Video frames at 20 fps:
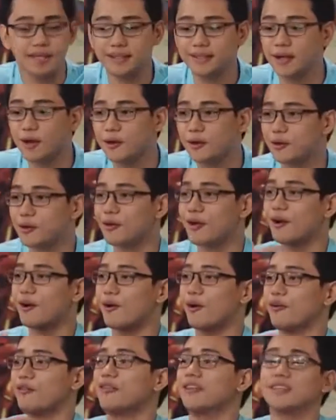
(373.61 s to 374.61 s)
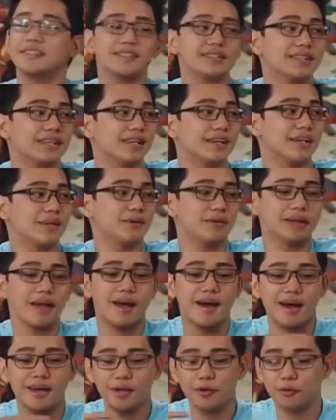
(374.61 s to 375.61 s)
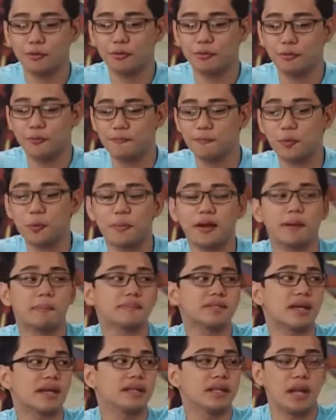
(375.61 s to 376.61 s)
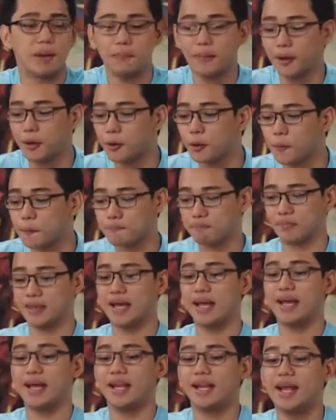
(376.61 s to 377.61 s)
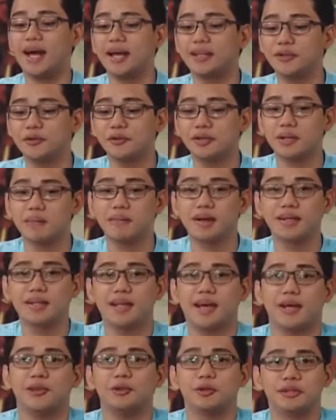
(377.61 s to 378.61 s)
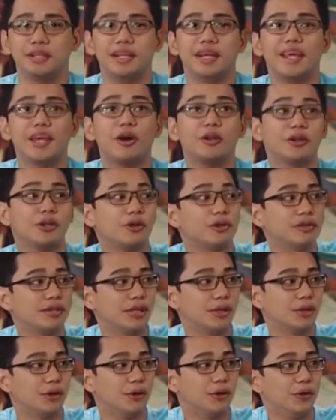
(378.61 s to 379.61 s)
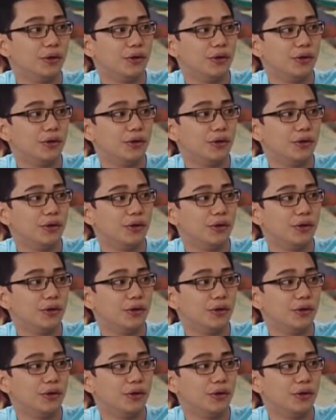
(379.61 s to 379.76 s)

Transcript: Hindi ako ganun ka-confident sa sarili ko na kaya ko tumarap sa kanila. Pero, nakataon yun naman na, ito, nilagyan ko ni Lord dito.